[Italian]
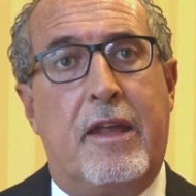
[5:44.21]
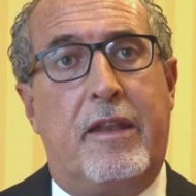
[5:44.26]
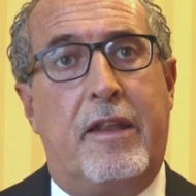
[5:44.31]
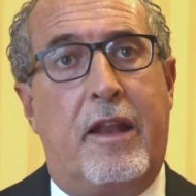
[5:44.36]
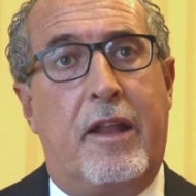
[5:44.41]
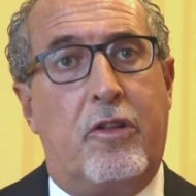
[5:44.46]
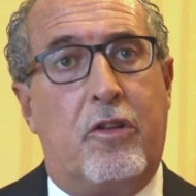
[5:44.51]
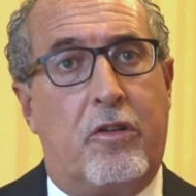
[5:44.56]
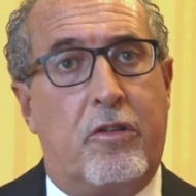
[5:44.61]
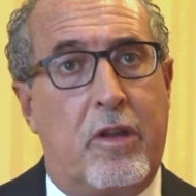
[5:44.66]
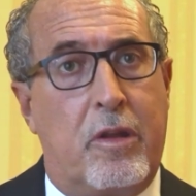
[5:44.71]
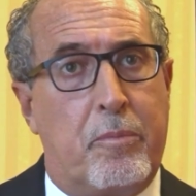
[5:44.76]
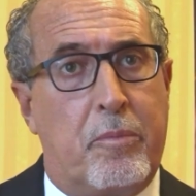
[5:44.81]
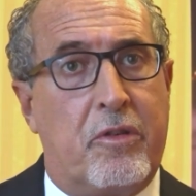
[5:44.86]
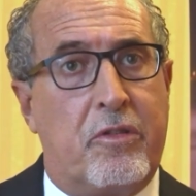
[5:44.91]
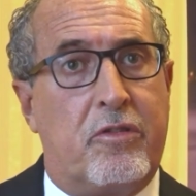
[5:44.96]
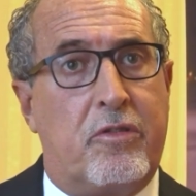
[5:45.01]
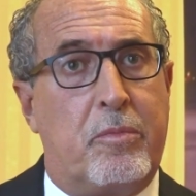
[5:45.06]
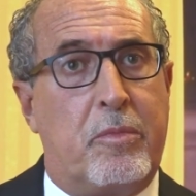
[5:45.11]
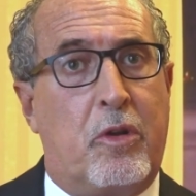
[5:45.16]
nelle donne in
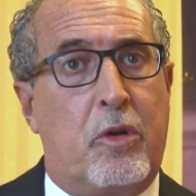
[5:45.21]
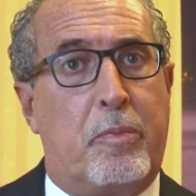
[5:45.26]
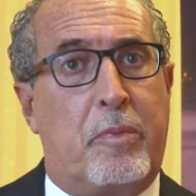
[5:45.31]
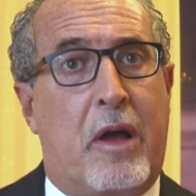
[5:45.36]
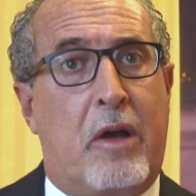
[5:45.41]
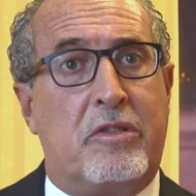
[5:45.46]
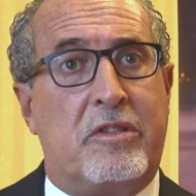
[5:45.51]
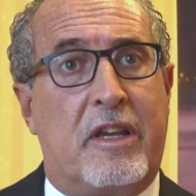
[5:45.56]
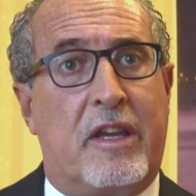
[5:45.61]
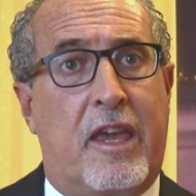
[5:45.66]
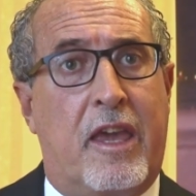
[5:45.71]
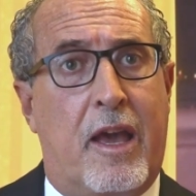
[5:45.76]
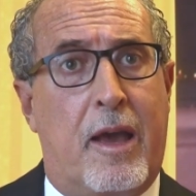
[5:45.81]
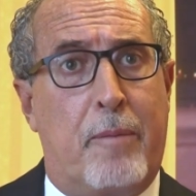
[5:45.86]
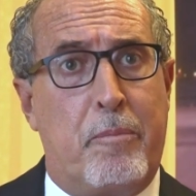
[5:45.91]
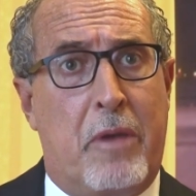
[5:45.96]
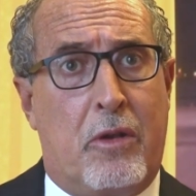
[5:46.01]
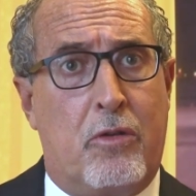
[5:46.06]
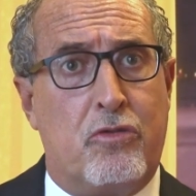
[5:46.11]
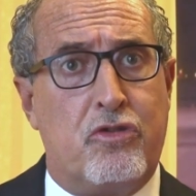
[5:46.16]
postmenopausa che
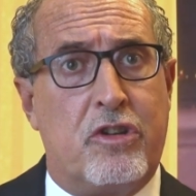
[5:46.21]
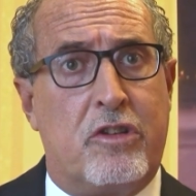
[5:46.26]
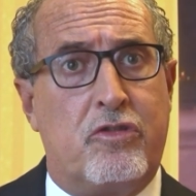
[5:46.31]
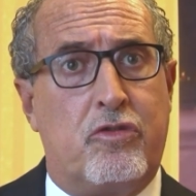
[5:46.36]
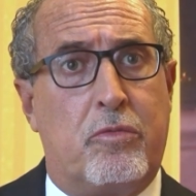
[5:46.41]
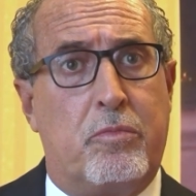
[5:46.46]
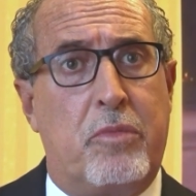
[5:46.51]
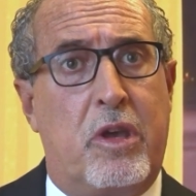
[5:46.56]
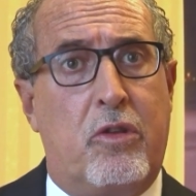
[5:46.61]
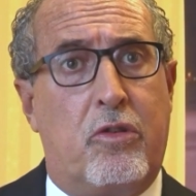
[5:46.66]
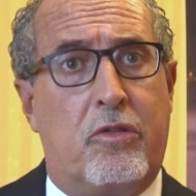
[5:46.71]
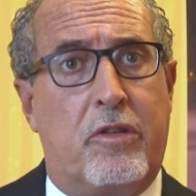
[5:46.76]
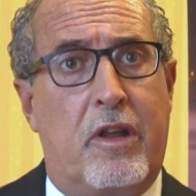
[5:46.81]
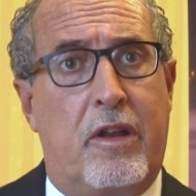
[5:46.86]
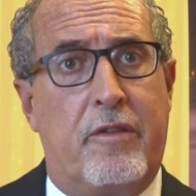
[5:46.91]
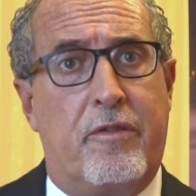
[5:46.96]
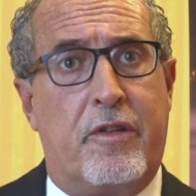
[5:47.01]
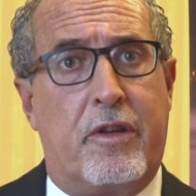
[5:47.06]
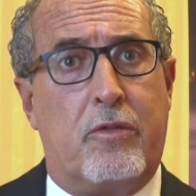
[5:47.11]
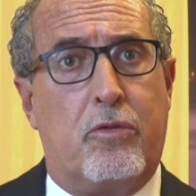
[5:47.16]
abbiano già subito
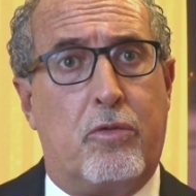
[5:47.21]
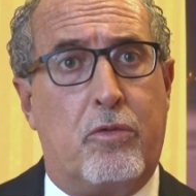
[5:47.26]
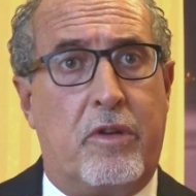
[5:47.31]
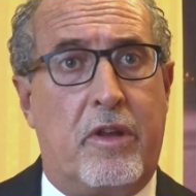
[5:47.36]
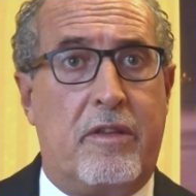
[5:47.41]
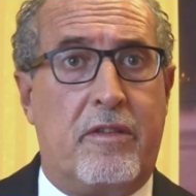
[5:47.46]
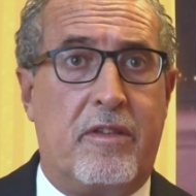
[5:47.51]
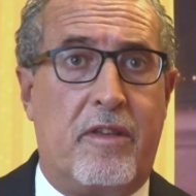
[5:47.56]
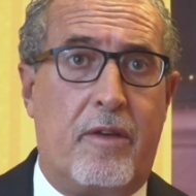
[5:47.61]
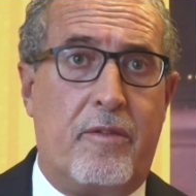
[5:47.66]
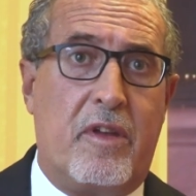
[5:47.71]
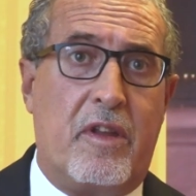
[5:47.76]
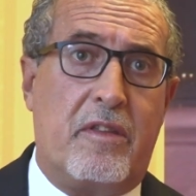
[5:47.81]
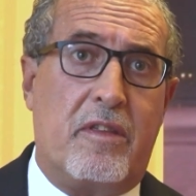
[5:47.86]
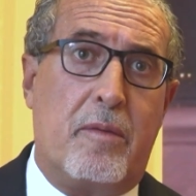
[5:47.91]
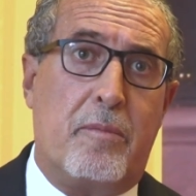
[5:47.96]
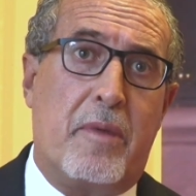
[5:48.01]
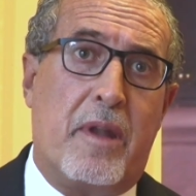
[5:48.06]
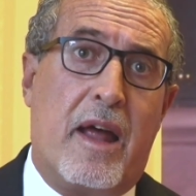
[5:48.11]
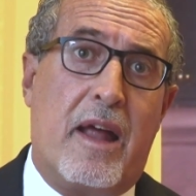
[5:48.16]
delle fratture sia
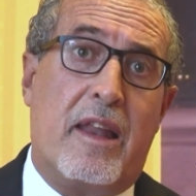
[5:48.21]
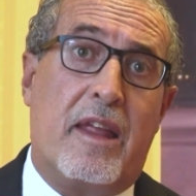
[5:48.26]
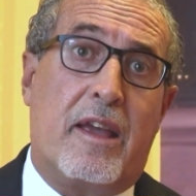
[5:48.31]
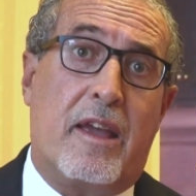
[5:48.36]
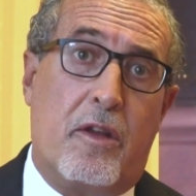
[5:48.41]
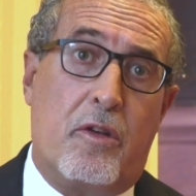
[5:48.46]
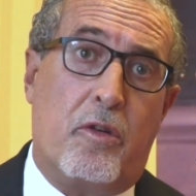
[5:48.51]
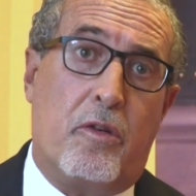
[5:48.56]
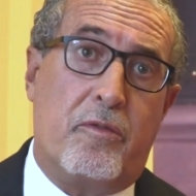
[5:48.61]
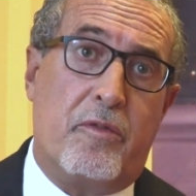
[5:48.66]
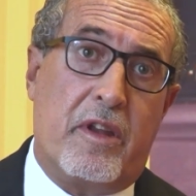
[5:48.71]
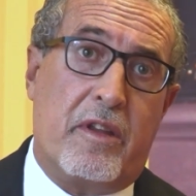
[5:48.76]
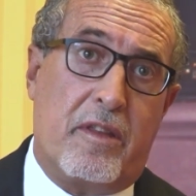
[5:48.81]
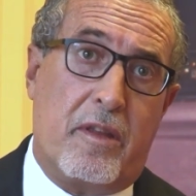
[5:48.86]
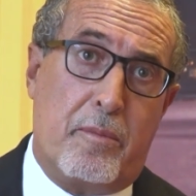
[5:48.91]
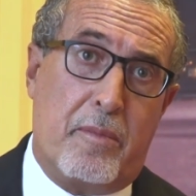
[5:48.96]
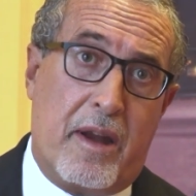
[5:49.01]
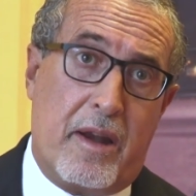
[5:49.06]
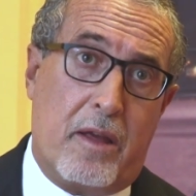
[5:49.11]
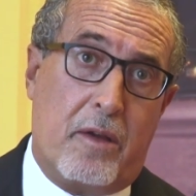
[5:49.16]
vertebrali che non
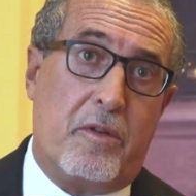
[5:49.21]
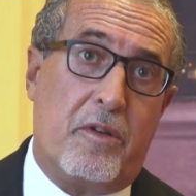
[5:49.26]
vertebrali,